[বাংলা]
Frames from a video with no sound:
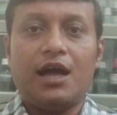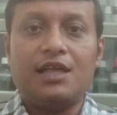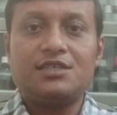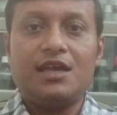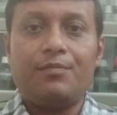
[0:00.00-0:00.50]

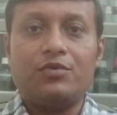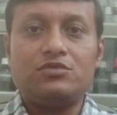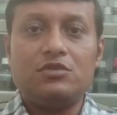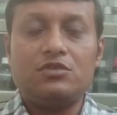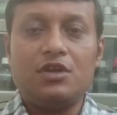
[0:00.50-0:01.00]
আজকে এ
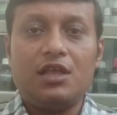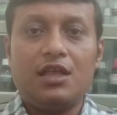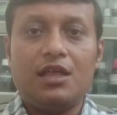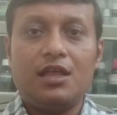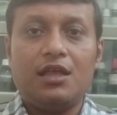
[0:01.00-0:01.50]
পর্যন্তই
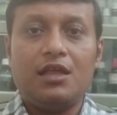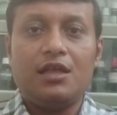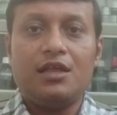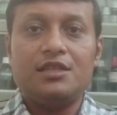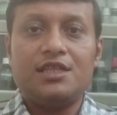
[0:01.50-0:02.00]

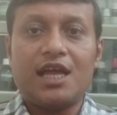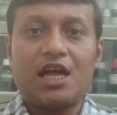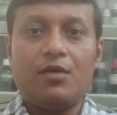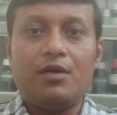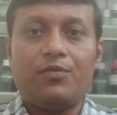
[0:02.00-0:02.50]
দেখা
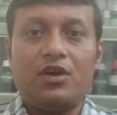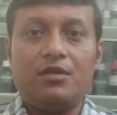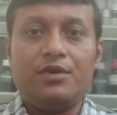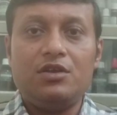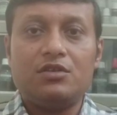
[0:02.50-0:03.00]
হবে পরের
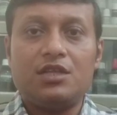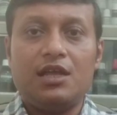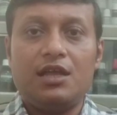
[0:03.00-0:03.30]
ভিডিওতে